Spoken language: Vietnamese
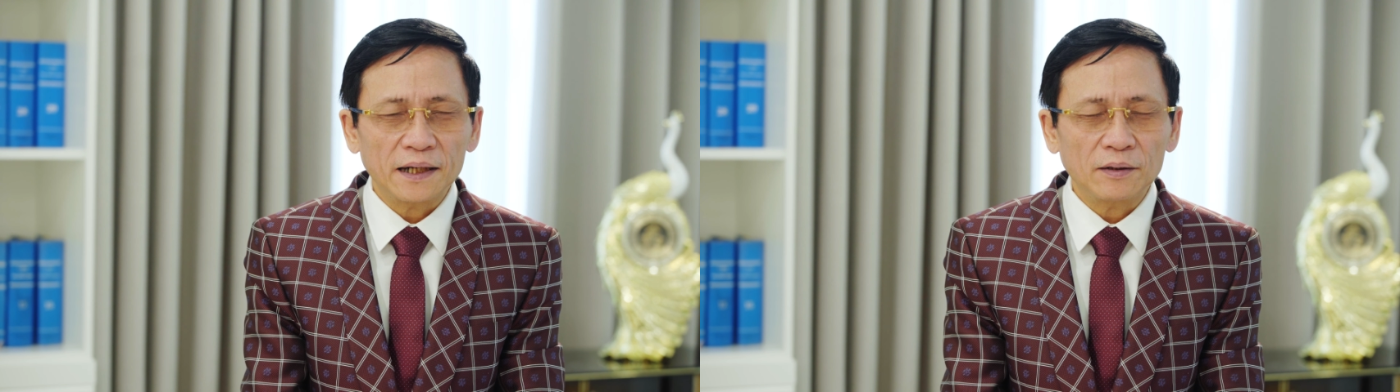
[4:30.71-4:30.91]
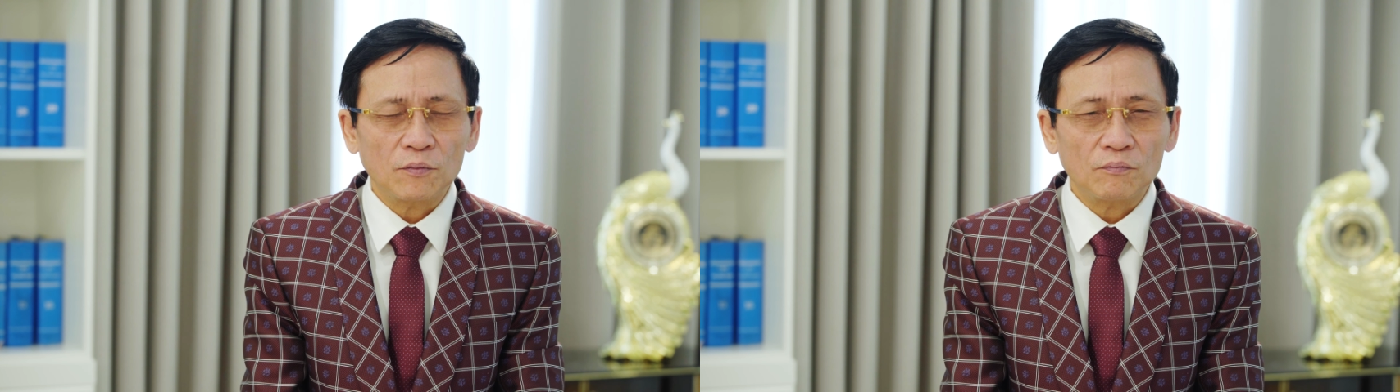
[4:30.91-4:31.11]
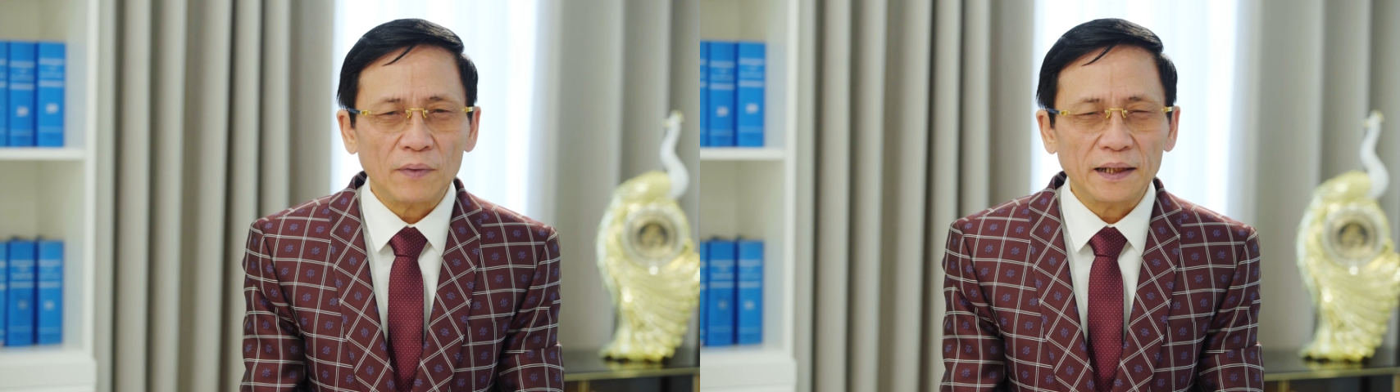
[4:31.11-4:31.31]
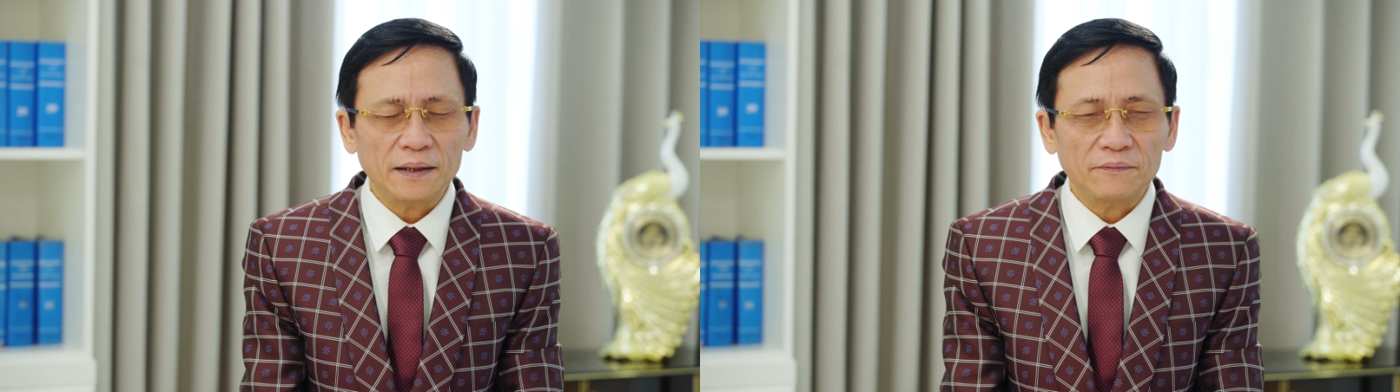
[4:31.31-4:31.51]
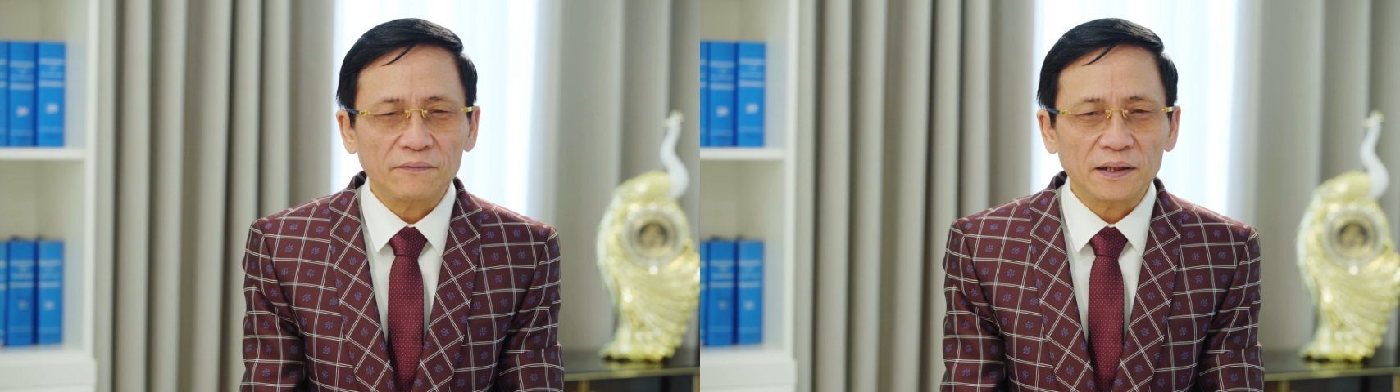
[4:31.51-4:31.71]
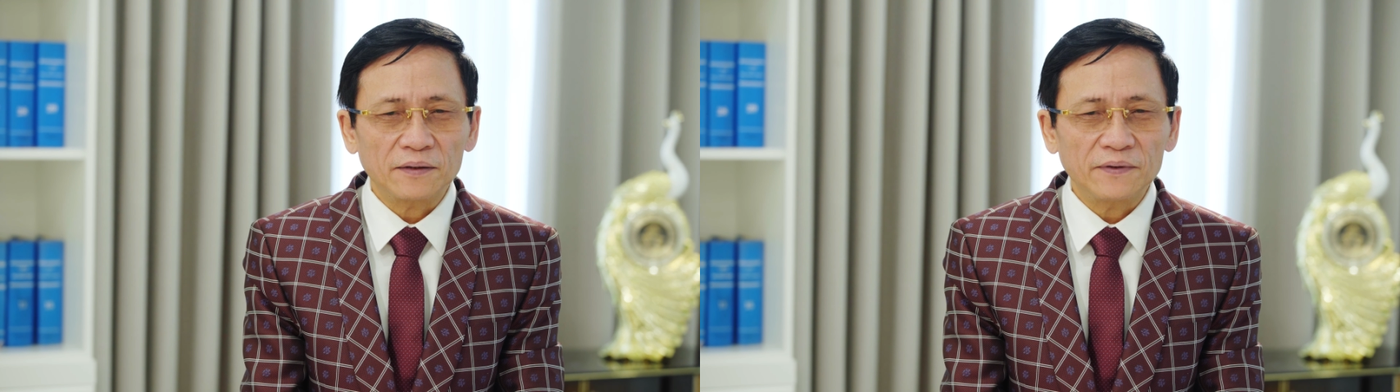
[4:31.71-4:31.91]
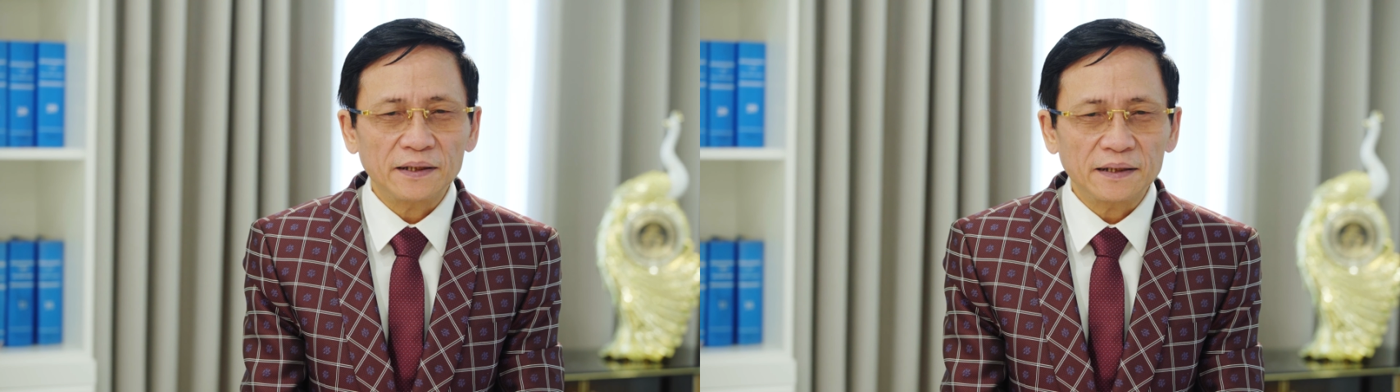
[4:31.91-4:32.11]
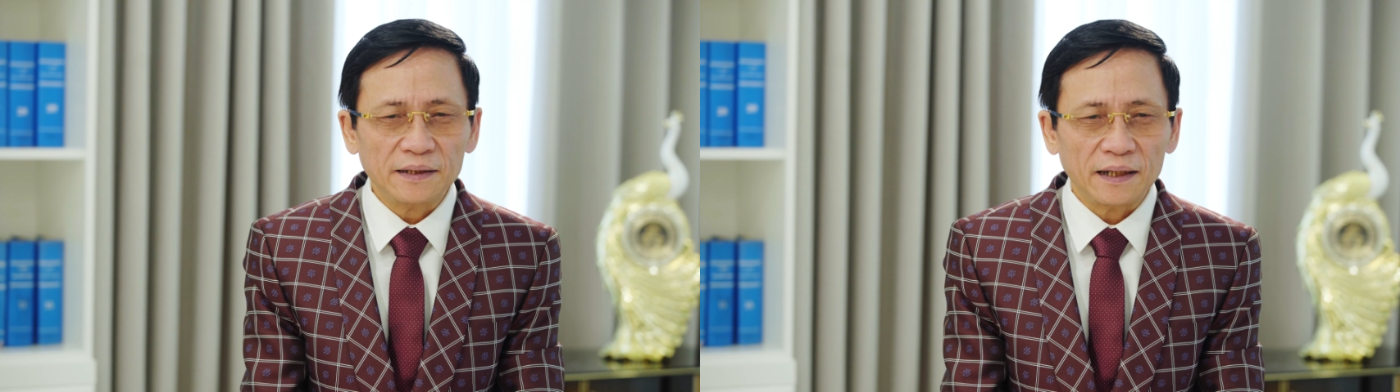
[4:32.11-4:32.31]
gây động mạnh và những
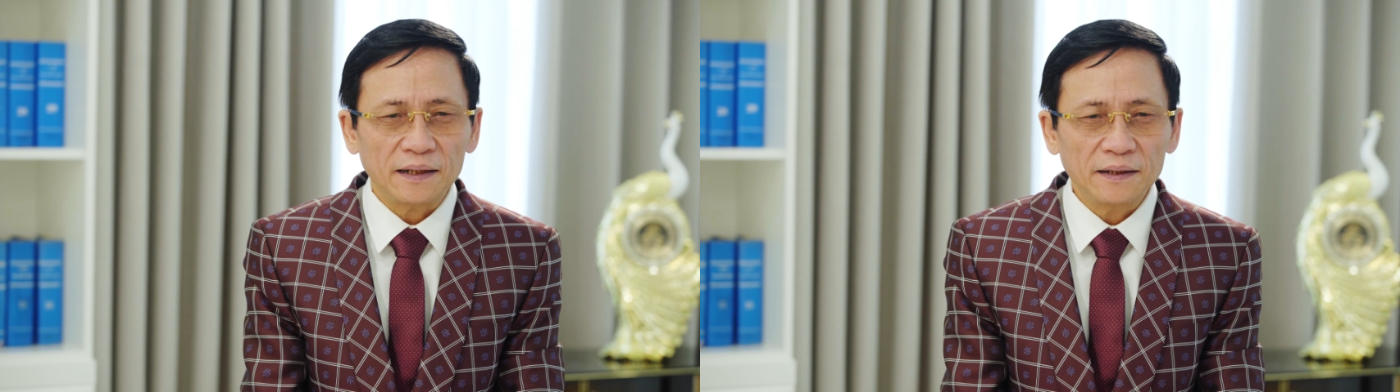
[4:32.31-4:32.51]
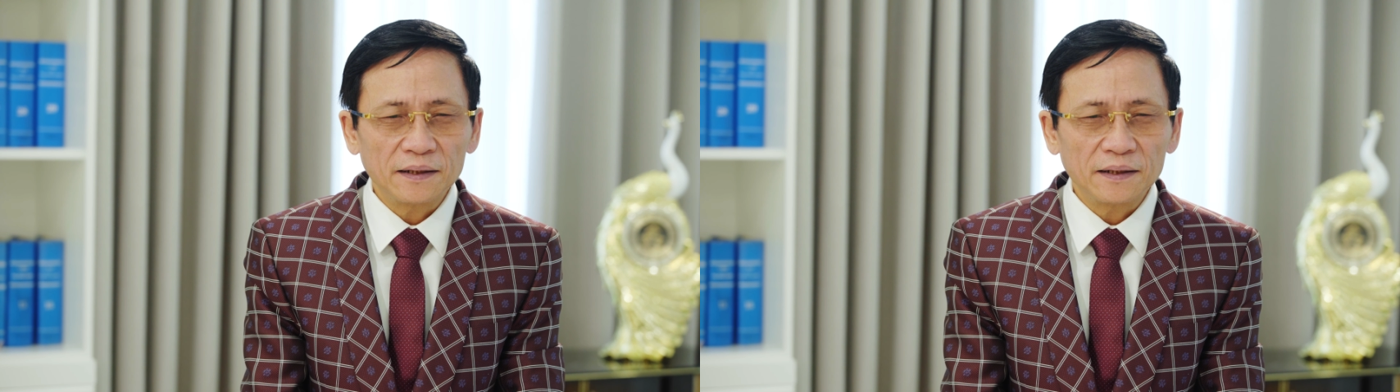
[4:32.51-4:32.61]
vị trí này